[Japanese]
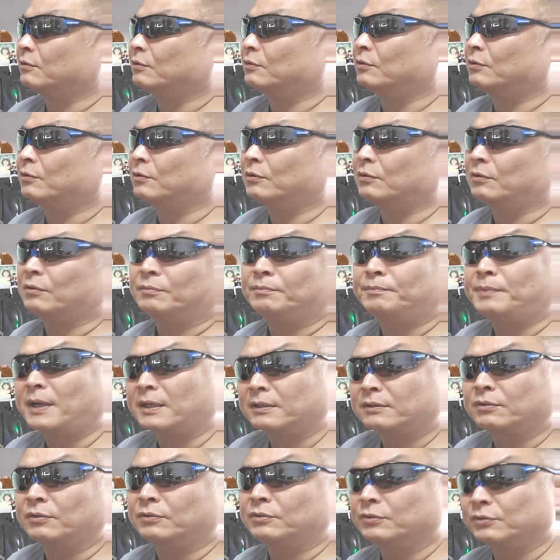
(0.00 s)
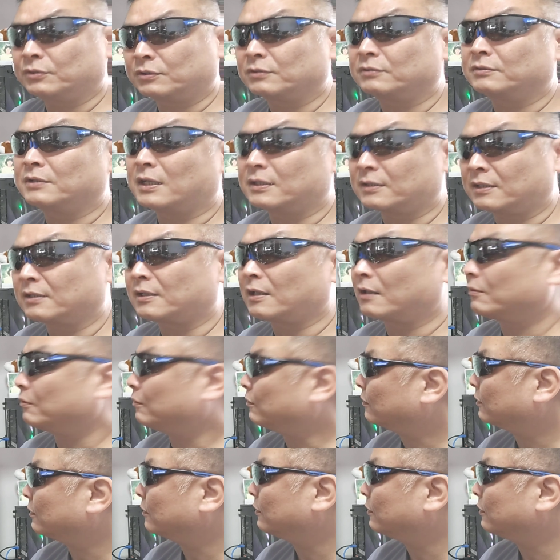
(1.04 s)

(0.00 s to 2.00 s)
あのバーッとニュースになってたのっ